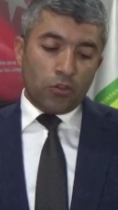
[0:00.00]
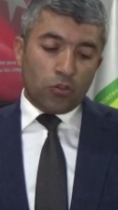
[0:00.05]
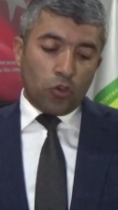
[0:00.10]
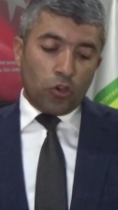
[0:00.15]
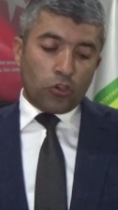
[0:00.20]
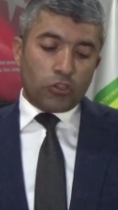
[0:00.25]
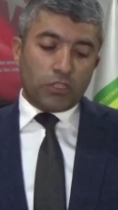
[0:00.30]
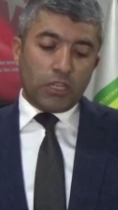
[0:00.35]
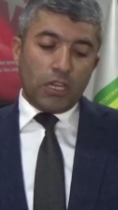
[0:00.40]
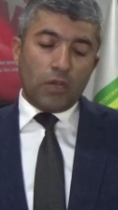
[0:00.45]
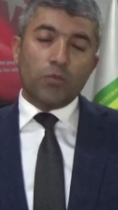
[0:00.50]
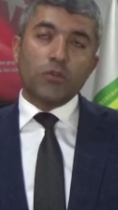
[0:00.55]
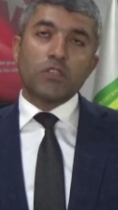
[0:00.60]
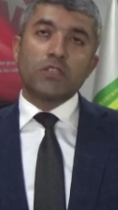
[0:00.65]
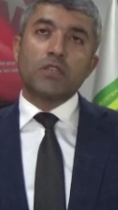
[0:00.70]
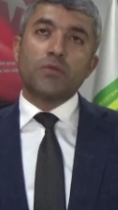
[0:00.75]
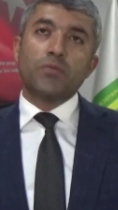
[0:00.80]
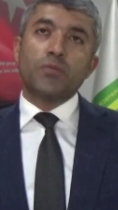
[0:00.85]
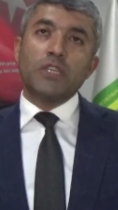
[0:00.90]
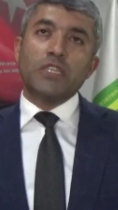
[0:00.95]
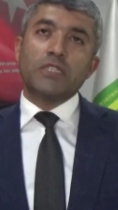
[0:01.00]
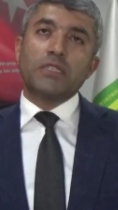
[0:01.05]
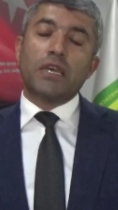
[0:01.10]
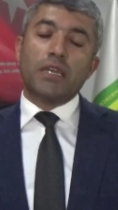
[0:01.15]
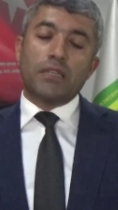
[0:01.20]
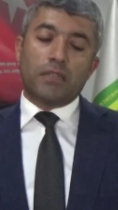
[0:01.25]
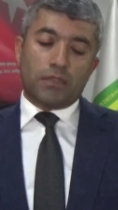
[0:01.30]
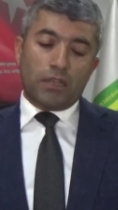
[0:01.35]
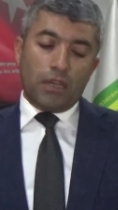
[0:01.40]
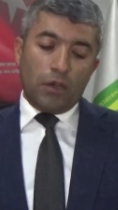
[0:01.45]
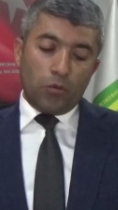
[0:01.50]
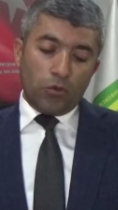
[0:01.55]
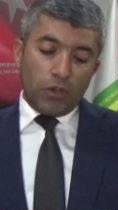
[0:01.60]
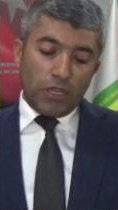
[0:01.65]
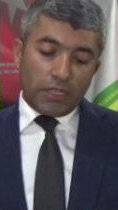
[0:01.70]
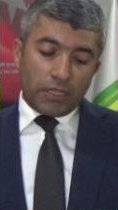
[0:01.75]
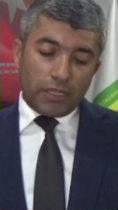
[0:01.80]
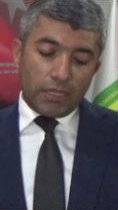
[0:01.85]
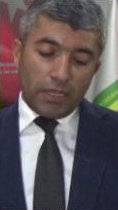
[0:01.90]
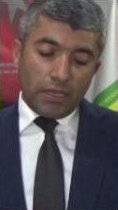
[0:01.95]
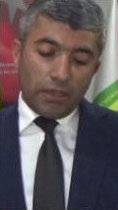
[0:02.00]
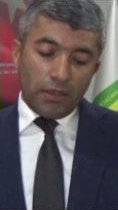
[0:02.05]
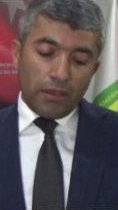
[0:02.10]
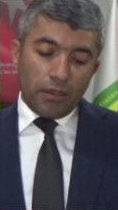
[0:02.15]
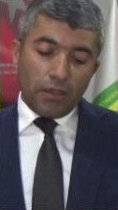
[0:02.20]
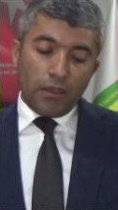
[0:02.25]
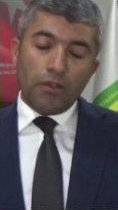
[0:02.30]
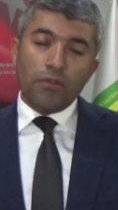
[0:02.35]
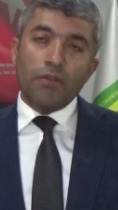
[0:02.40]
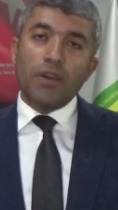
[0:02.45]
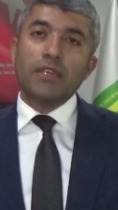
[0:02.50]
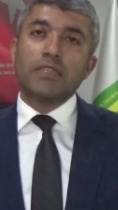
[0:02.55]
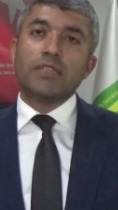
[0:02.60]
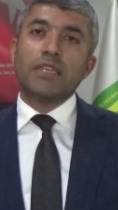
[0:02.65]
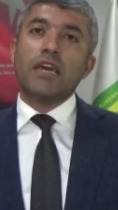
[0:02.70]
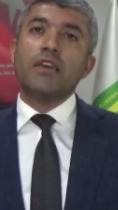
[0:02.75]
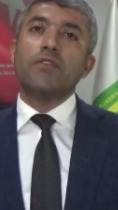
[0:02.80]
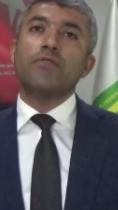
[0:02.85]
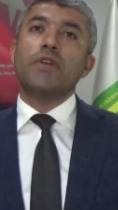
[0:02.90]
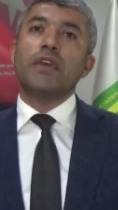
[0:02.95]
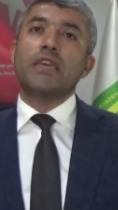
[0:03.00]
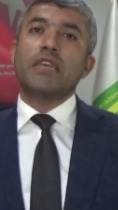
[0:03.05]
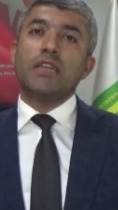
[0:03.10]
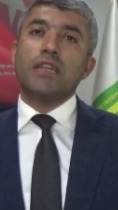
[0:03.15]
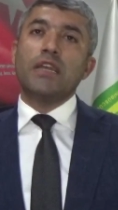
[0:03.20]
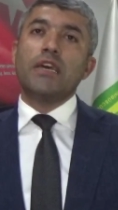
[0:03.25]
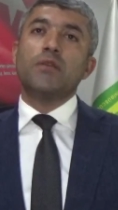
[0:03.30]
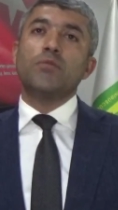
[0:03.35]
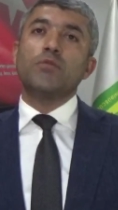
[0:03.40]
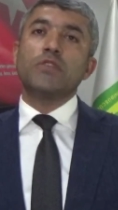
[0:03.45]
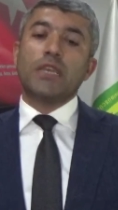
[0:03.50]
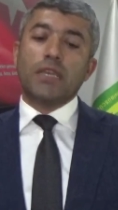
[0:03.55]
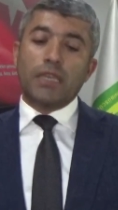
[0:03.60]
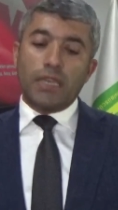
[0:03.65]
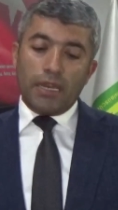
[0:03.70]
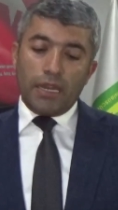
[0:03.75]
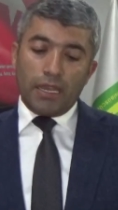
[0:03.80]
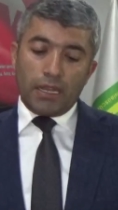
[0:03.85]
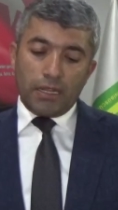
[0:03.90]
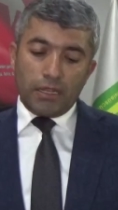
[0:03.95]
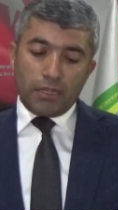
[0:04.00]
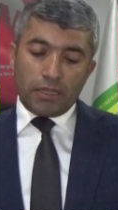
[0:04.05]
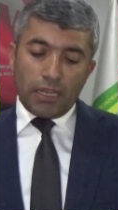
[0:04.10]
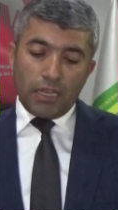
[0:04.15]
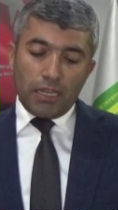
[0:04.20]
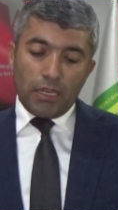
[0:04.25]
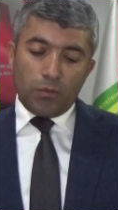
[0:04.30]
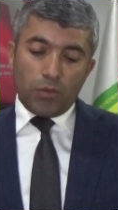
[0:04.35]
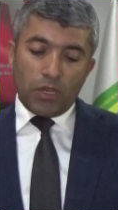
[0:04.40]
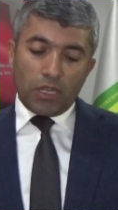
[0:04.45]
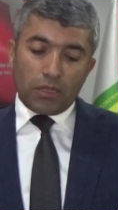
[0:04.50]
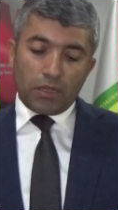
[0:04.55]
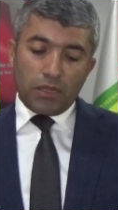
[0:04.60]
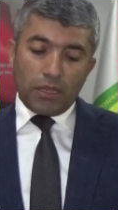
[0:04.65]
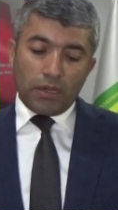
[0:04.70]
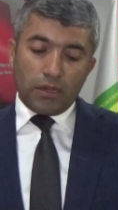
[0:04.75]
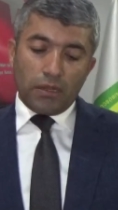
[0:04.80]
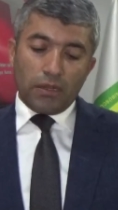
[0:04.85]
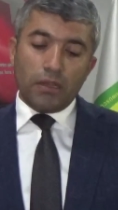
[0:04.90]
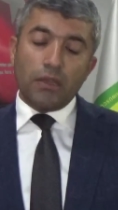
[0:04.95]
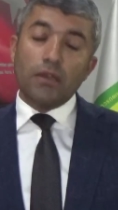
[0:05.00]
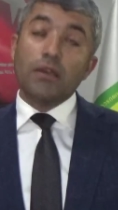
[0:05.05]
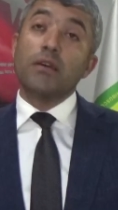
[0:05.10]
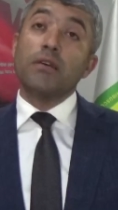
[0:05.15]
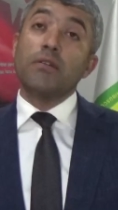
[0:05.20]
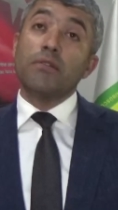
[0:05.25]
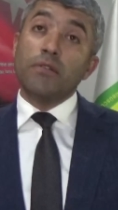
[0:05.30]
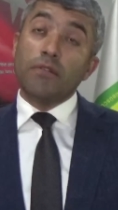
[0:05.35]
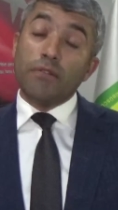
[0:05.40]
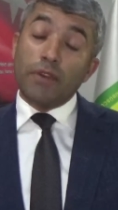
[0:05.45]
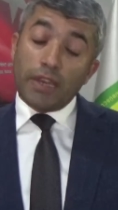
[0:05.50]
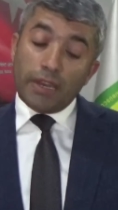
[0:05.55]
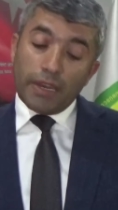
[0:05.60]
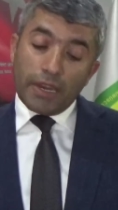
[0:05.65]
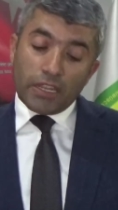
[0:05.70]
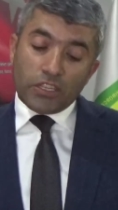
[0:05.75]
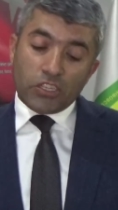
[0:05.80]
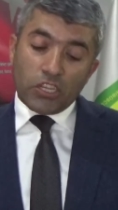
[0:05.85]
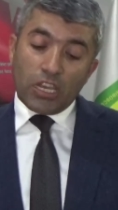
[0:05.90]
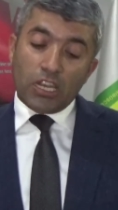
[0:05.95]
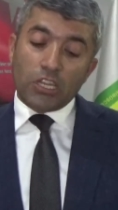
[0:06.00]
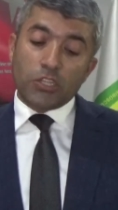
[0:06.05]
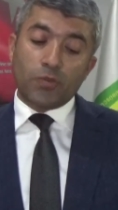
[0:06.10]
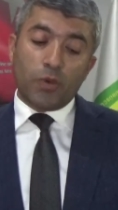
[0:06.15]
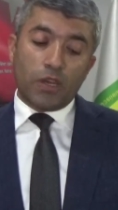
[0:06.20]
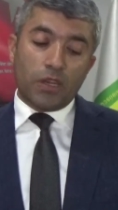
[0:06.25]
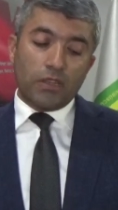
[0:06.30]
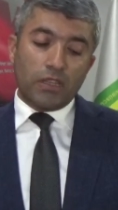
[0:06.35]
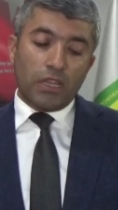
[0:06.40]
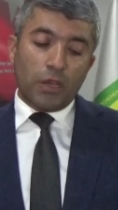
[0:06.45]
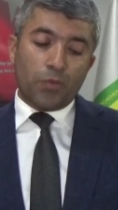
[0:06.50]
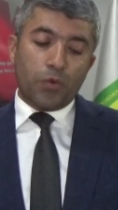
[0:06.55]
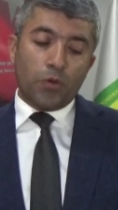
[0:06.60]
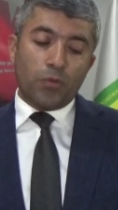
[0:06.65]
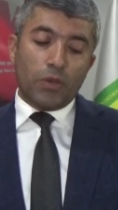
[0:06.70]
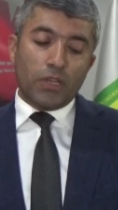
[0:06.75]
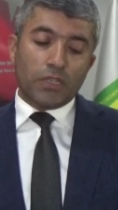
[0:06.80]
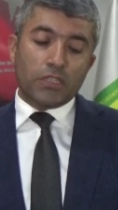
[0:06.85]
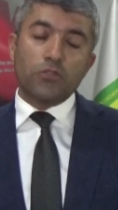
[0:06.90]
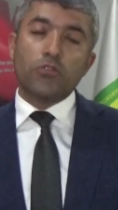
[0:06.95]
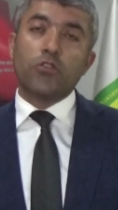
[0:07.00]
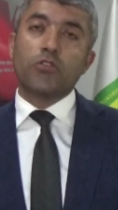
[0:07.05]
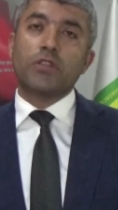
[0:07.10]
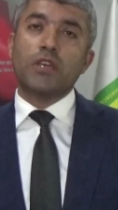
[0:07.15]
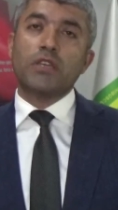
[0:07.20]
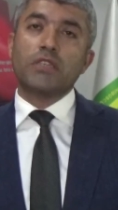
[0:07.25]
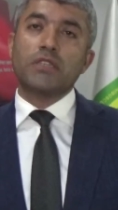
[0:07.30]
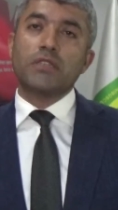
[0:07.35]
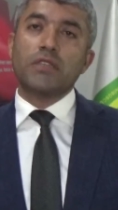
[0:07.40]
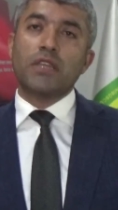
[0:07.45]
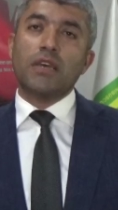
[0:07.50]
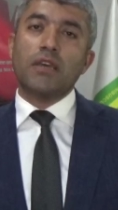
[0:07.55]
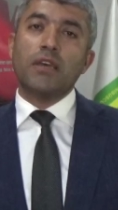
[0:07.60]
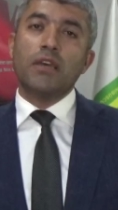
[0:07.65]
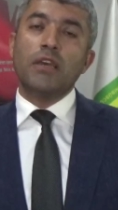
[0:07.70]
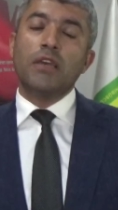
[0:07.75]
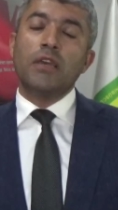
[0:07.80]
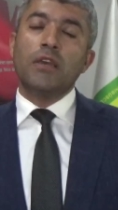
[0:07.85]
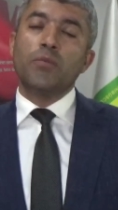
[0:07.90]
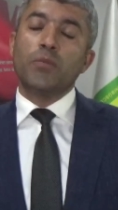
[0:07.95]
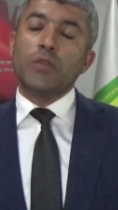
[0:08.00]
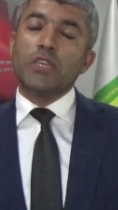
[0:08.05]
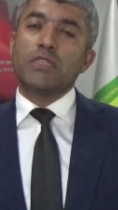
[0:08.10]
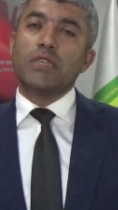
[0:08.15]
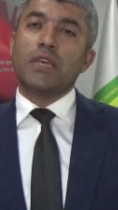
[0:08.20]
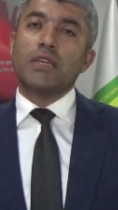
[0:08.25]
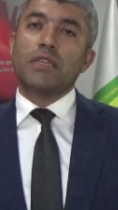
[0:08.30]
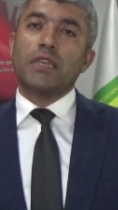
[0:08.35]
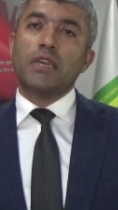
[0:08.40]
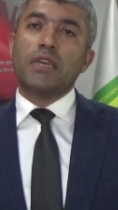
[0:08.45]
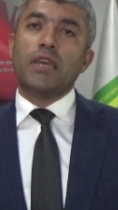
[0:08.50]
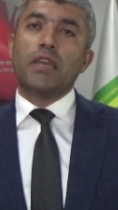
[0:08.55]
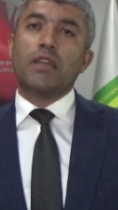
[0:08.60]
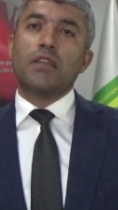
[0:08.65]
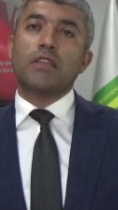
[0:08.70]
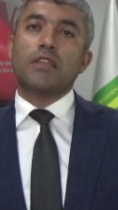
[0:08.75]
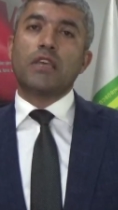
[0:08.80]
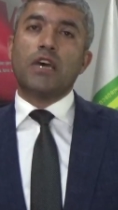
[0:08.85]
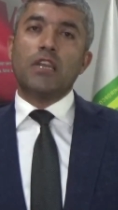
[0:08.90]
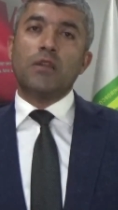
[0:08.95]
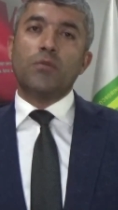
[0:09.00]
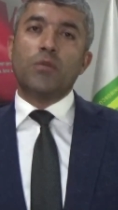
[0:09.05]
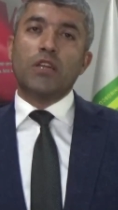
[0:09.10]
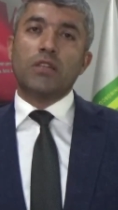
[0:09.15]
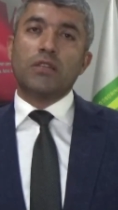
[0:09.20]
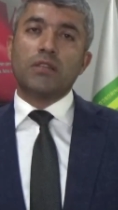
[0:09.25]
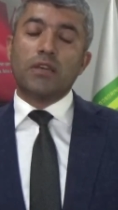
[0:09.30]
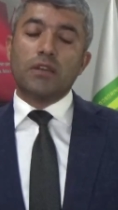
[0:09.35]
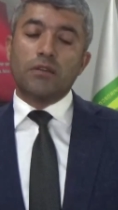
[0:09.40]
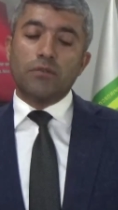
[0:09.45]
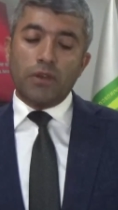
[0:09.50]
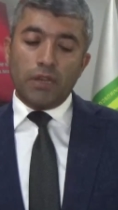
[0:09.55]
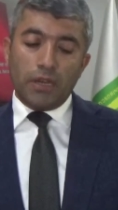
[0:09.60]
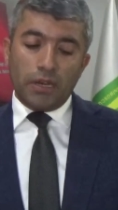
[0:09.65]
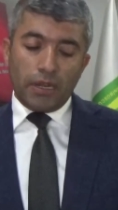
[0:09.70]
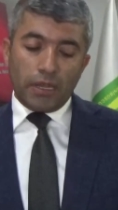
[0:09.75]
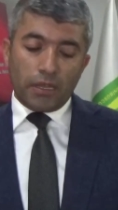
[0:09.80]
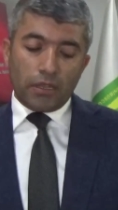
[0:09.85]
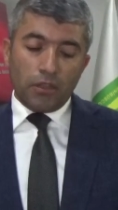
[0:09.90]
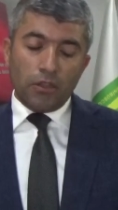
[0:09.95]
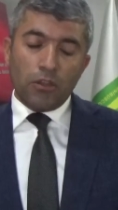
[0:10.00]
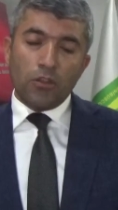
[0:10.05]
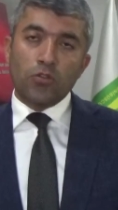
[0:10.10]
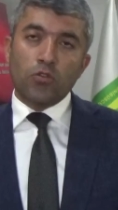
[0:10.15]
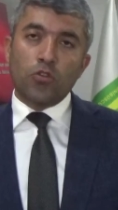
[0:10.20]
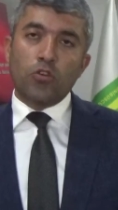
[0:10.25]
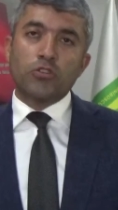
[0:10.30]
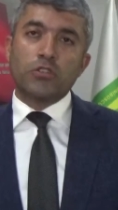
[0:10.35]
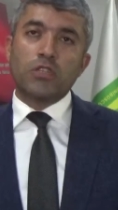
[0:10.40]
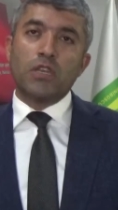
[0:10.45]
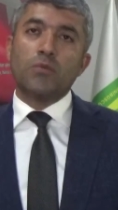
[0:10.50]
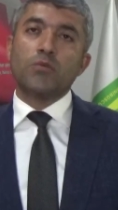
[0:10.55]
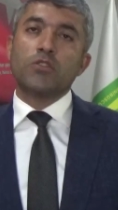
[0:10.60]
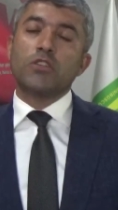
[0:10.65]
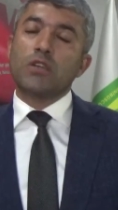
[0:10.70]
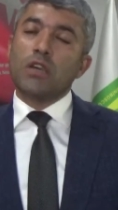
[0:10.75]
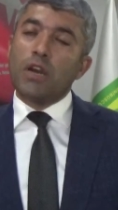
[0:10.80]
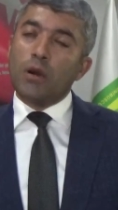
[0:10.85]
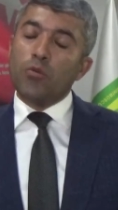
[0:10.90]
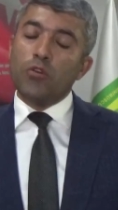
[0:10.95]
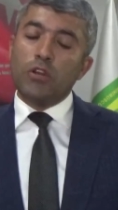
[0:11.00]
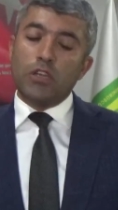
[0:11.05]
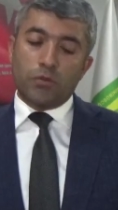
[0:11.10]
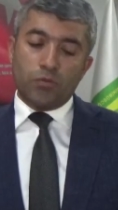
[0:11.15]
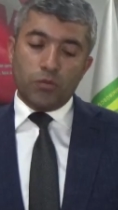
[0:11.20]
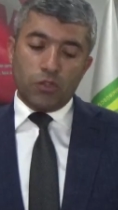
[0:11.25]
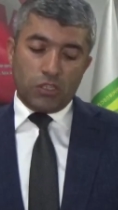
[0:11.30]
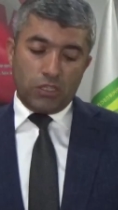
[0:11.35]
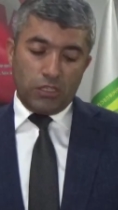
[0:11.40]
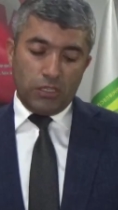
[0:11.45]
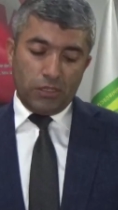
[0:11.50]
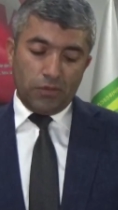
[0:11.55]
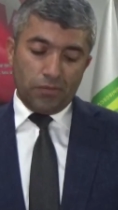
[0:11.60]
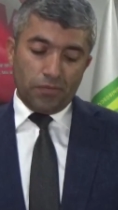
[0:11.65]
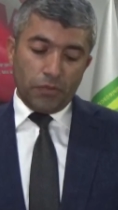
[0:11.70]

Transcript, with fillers: dosyamızı bizzat kabul etti ve sayın vekillerimize gerekli talimatları vererek çalışmanın yapılması noktasında bizzat gerekli talimatları vererek dosyamızı kabul etmiştir.